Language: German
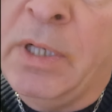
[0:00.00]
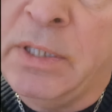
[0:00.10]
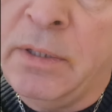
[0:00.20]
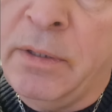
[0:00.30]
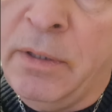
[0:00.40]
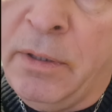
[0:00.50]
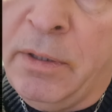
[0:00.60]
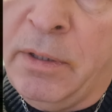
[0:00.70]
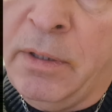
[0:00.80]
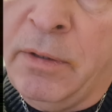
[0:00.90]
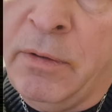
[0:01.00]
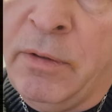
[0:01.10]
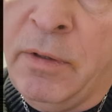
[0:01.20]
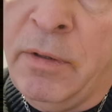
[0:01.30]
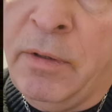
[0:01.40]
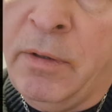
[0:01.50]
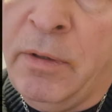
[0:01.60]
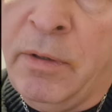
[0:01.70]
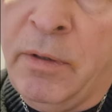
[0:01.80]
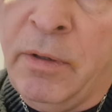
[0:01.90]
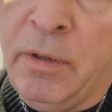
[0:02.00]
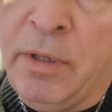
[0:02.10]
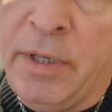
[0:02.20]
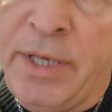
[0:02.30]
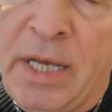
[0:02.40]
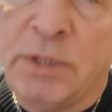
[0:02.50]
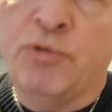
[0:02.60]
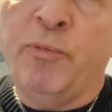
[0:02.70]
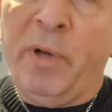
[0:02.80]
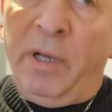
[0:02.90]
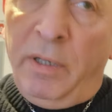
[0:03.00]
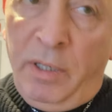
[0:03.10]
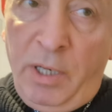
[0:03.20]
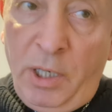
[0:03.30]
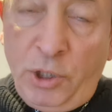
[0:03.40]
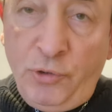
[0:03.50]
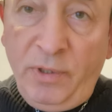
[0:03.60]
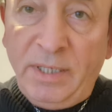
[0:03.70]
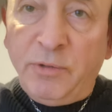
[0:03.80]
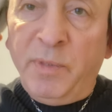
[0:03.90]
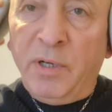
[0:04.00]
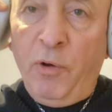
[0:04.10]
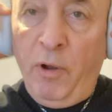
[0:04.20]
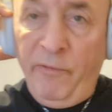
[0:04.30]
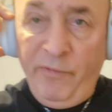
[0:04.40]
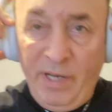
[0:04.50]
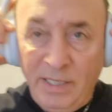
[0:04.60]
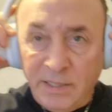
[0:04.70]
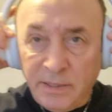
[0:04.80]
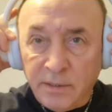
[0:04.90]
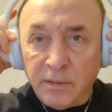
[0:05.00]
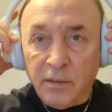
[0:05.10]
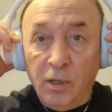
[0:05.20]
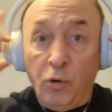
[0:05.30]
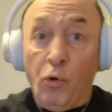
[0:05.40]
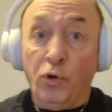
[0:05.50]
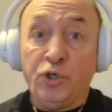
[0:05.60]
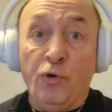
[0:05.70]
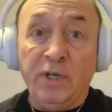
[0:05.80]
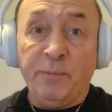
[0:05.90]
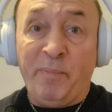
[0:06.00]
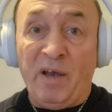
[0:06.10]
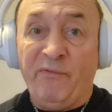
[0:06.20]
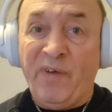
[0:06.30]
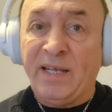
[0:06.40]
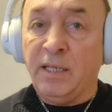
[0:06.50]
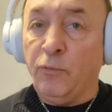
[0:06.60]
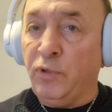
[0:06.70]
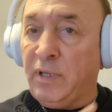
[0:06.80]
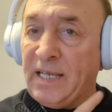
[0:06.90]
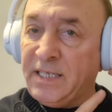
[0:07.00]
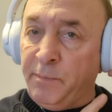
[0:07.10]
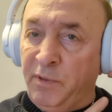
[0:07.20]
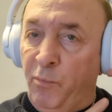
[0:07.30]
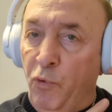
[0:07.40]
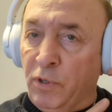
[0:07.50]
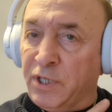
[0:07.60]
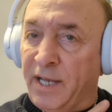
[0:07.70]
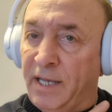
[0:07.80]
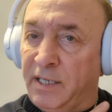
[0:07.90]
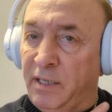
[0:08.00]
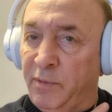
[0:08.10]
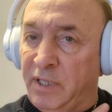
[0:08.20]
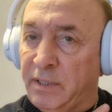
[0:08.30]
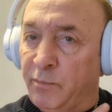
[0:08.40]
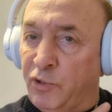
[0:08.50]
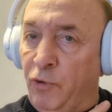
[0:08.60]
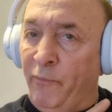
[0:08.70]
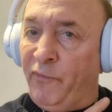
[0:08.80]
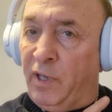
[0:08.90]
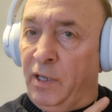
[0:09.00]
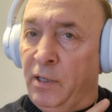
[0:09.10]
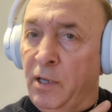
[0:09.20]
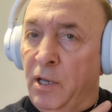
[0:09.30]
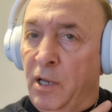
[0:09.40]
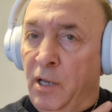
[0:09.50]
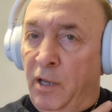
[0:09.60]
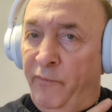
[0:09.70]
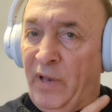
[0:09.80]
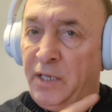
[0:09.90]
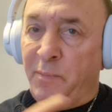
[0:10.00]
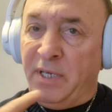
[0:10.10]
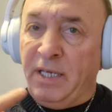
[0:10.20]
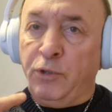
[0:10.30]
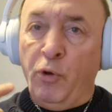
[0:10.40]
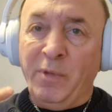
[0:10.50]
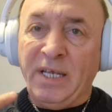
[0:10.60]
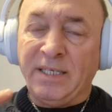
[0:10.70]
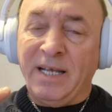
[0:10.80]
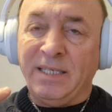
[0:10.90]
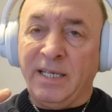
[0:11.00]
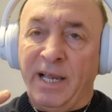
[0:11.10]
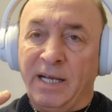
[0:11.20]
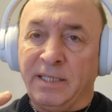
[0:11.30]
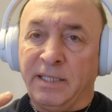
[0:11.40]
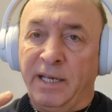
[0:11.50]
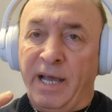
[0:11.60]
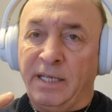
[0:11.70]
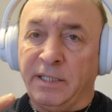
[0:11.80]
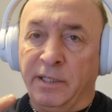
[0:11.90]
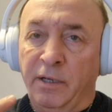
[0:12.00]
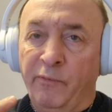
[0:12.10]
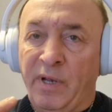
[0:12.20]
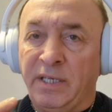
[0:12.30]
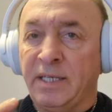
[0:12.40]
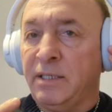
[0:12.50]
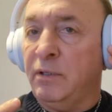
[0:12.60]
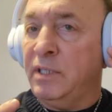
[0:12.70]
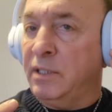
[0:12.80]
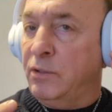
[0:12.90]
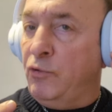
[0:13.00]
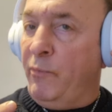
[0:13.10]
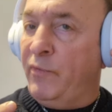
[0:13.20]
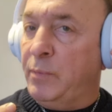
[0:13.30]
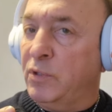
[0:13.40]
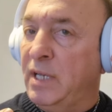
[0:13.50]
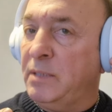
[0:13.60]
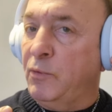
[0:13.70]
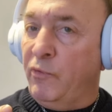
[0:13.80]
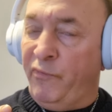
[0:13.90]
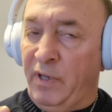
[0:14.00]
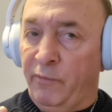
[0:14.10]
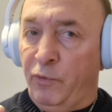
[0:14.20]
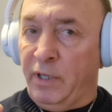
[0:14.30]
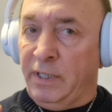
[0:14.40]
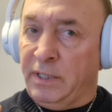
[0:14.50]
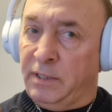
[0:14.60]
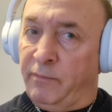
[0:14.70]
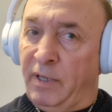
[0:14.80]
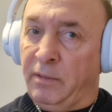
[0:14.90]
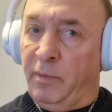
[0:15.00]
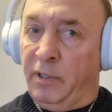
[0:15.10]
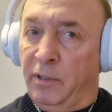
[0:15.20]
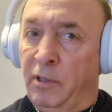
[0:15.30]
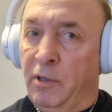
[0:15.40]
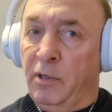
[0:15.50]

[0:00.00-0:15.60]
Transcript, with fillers: Ja, ich höre dich sehr gut, sehr laut und deutlich. Ja, super. Schön, dass du mir geholfen hast. Oh, ich höre dich perfekt. Und es gibt eine Möglichkeit hier mit diesem Knopf hier. Wenn ich mich, ich höre mich jetzt ganz lang, leise, ne? Und wenn ich jetzt hier diesen Knopf, ich muss ja erstmal nur finden, wo der ist. Warte mal.